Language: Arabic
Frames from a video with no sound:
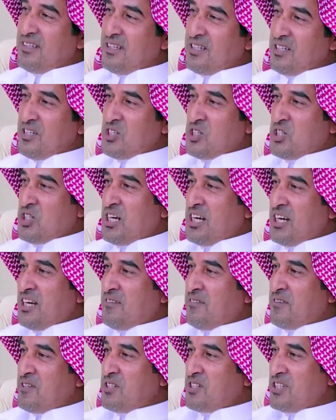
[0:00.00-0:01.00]
الشيخ
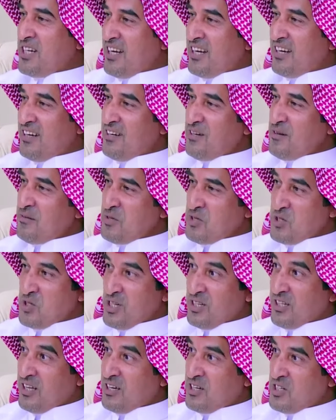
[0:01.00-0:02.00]
فنجال ابن
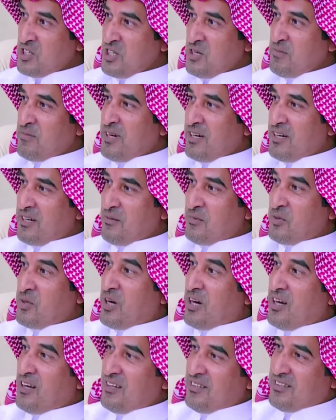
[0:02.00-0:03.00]
سلطان الشيباني ابو
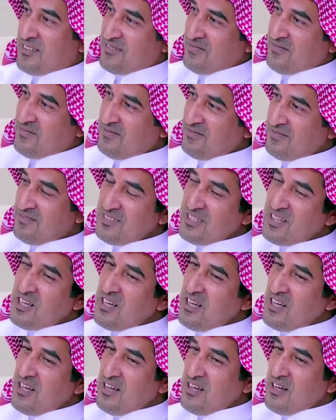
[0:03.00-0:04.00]
خالد ونعم ونعم
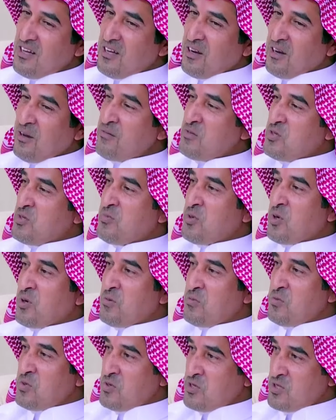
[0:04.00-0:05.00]
رمز من
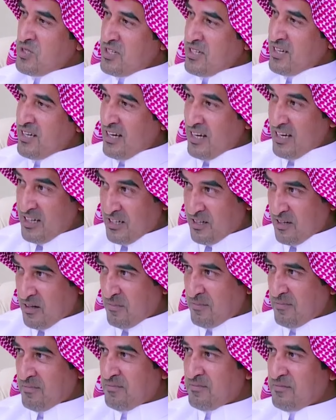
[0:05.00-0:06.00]
رموز الكرم
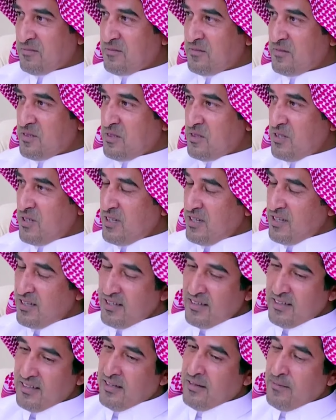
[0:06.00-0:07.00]
ونعم
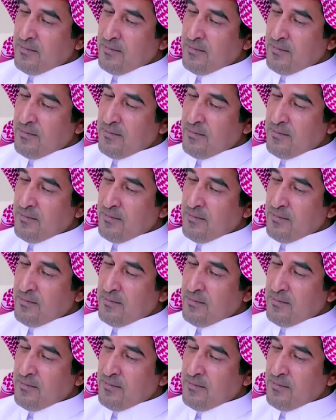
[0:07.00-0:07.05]
نعم